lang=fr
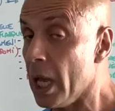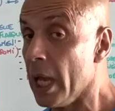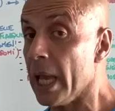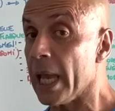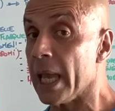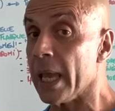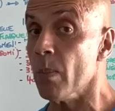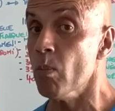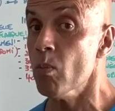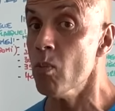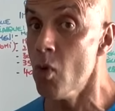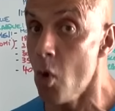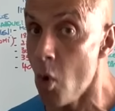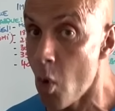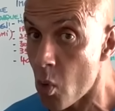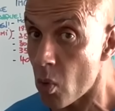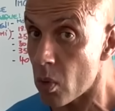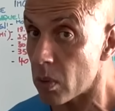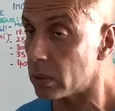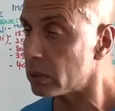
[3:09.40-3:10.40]
et
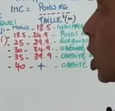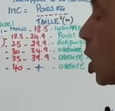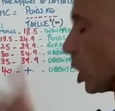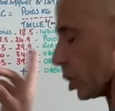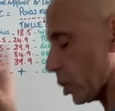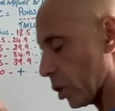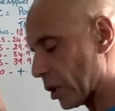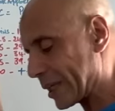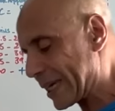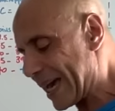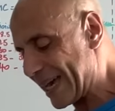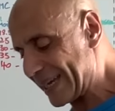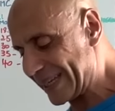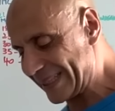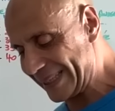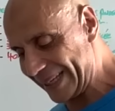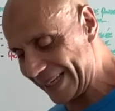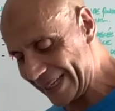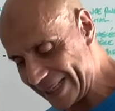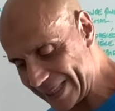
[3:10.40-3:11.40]
mou. L'autre
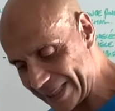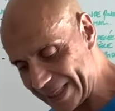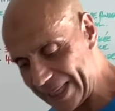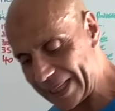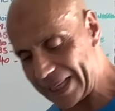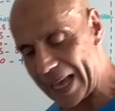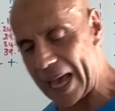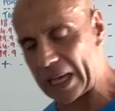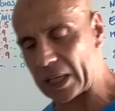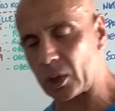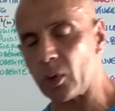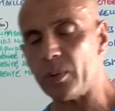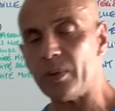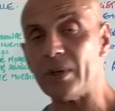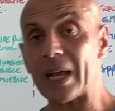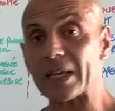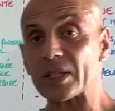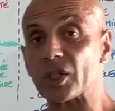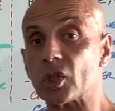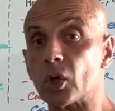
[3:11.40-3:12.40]
caractéristique,
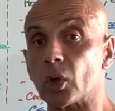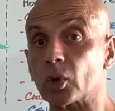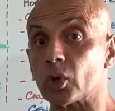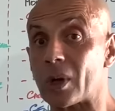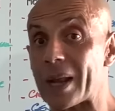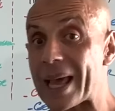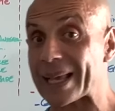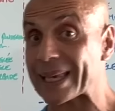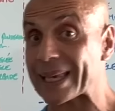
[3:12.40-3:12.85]
accumulation de la